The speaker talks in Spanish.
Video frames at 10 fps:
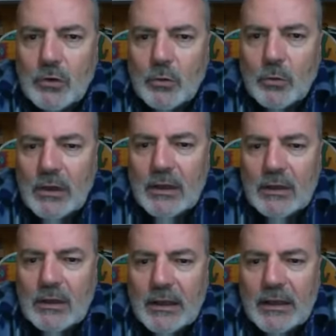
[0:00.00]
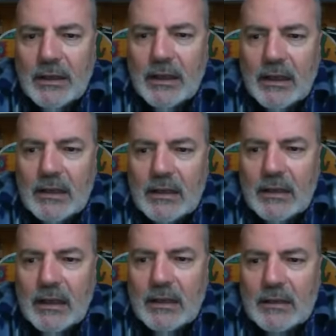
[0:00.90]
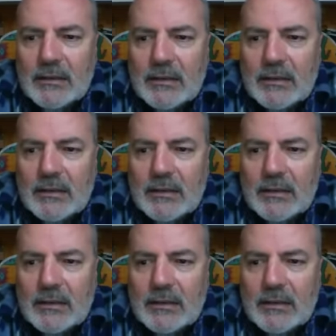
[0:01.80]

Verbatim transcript: lo cual genial ya